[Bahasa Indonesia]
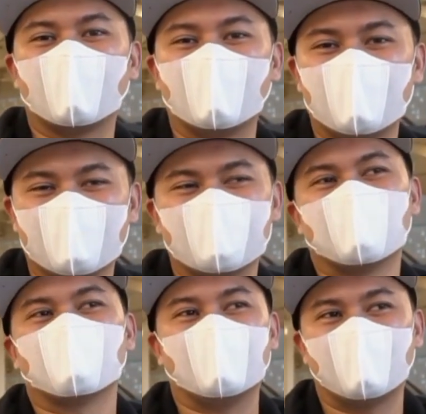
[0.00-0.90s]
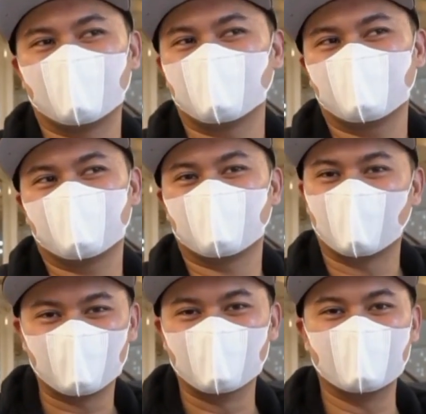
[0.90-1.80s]
Dan kalau kalian yang sering melihat
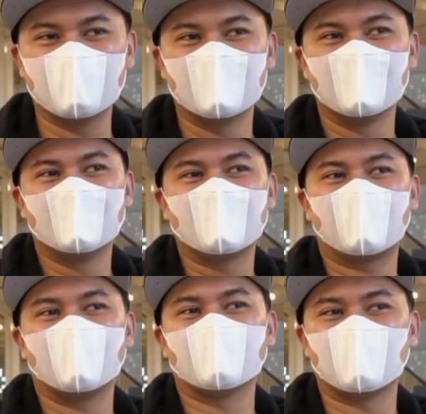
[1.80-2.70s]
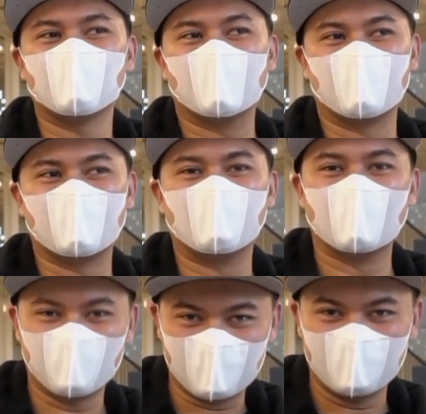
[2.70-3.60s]
vlog gua, kalian tahu
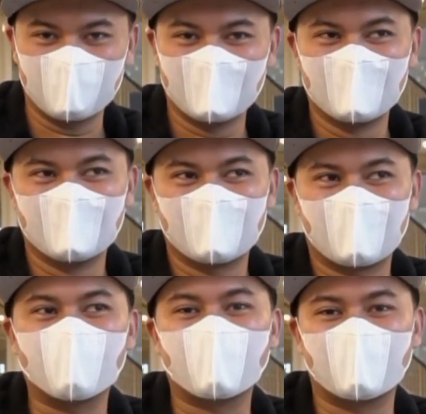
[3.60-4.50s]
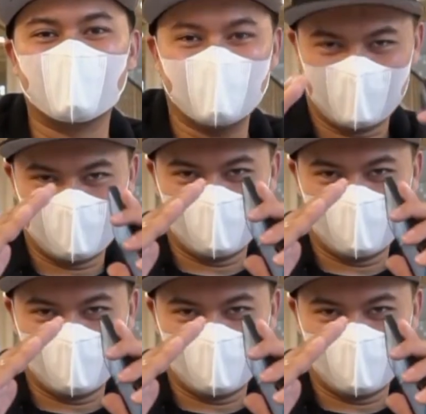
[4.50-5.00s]
bahwa bentuk kafe